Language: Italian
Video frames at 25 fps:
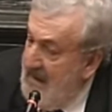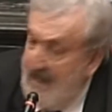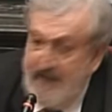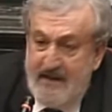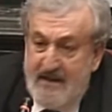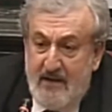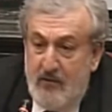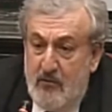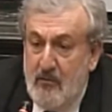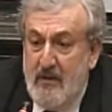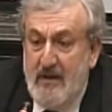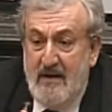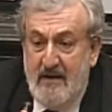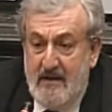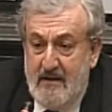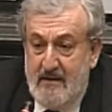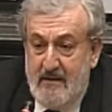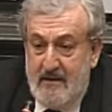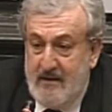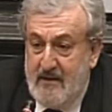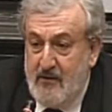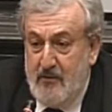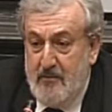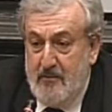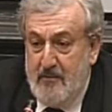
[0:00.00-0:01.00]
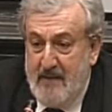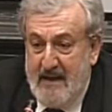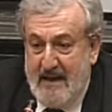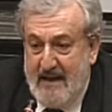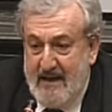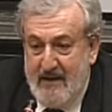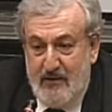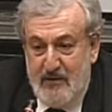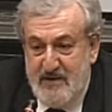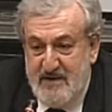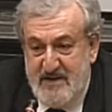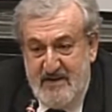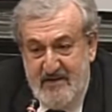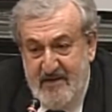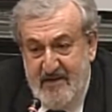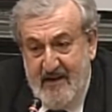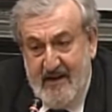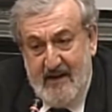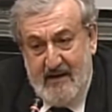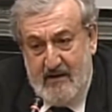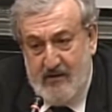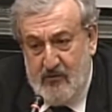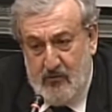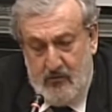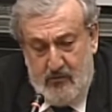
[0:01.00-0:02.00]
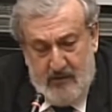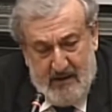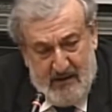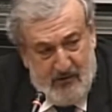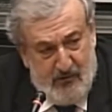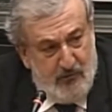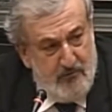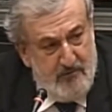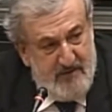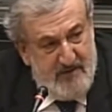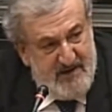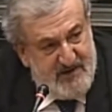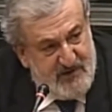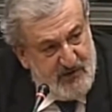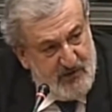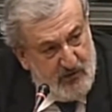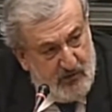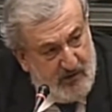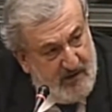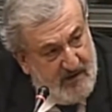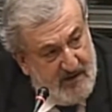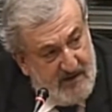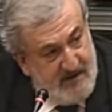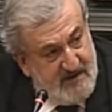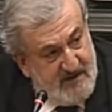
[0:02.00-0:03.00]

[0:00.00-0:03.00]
Ed è una roba che non si fa con una commissione,